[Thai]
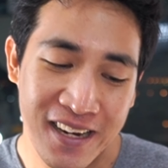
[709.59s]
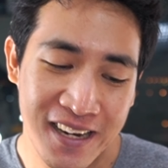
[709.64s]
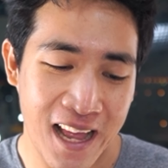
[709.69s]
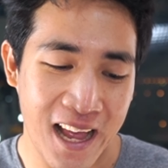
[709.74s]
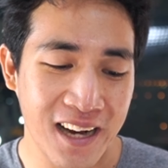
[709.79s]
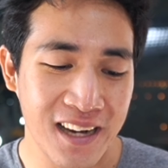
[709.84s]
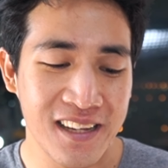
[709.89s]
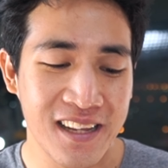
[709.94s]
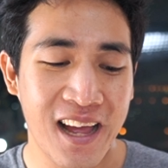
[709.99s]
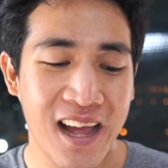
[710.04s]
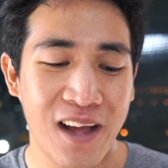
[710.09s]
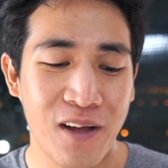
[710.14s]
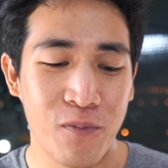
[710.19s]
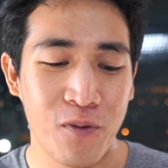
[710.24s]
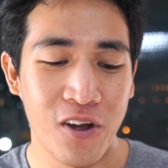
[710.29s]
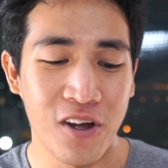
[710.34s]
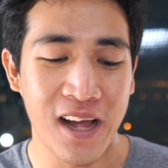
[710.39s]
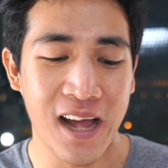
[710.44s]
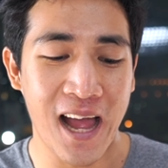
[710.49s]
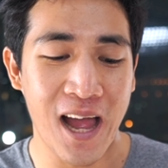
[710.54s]
ทักทาง
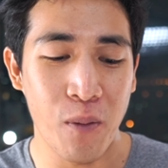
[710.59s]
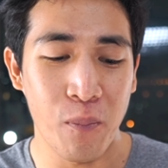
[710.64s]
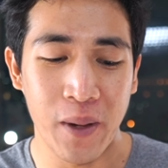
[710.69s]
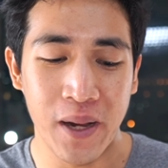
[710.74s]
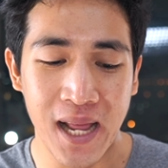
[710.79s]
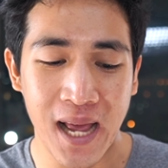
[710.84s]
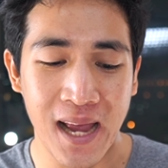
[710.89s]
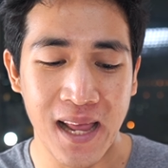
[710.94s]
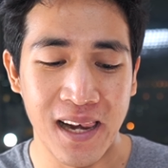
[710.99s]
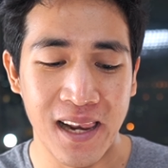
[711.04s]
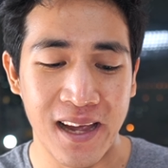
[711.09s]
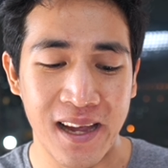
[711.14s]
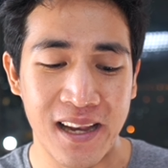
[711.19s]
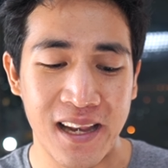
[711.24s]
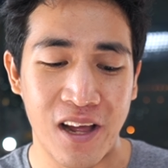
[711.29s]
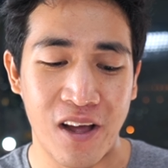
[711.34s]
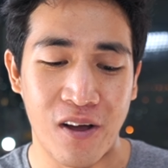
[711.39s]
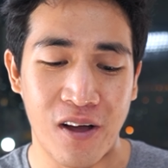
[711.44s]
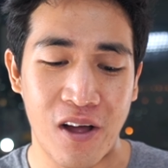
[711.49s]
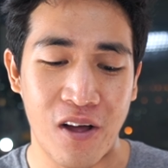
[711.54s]
พ่อค้าไปได้เลย
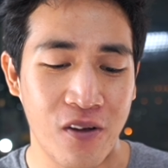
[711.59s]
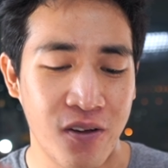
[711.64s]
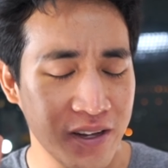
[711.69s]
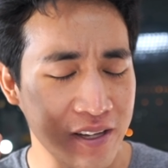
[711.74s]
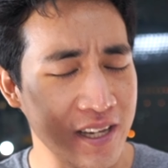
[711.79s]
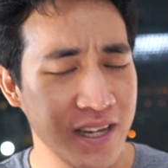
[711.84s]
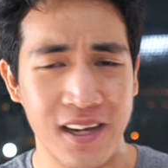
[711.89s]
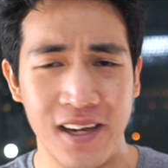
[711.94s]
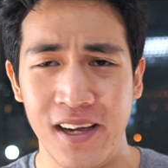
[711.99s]
เดี๋ยวเขาก็จะ